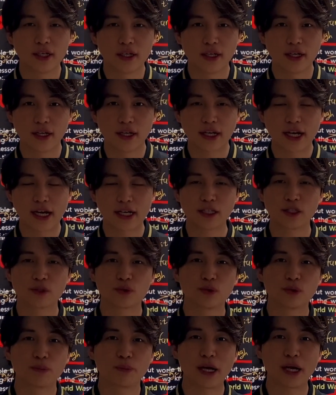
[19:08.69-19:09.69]
예,
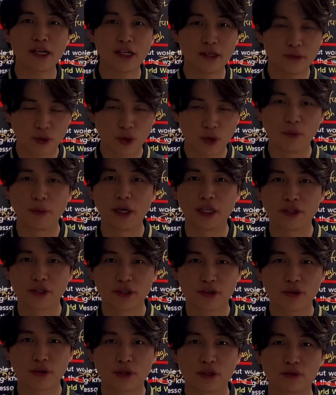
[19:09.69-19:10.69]
강의도 빨리 더
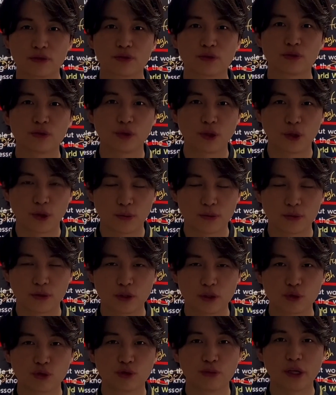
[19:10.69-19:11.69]
만들어가지고
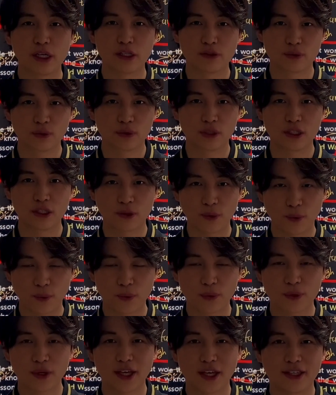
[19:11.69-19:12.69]
여러분들이 구매할 수
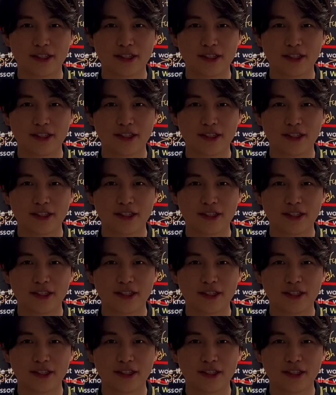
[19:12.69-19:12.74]
있도록